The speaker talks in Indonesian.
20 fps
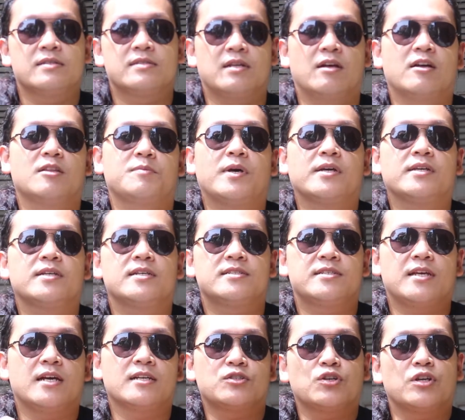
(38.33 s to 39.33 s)
Selamat pagi,
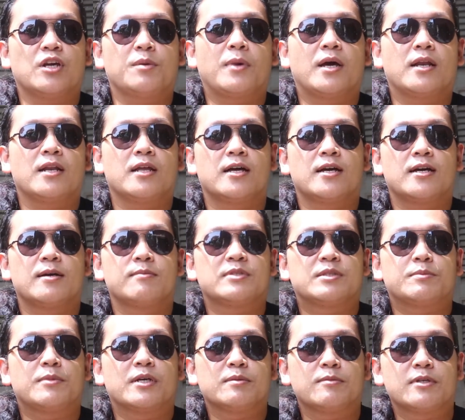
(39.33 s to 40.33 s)
siang, sore,
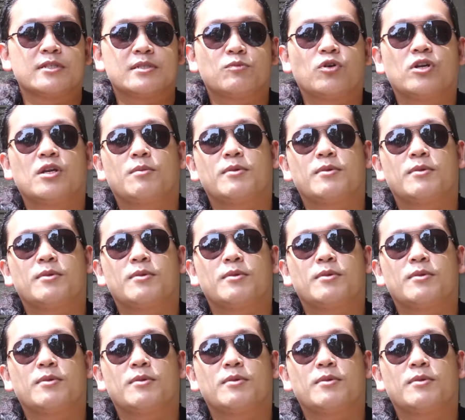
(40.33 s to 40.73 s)
malam, teman-teman semua.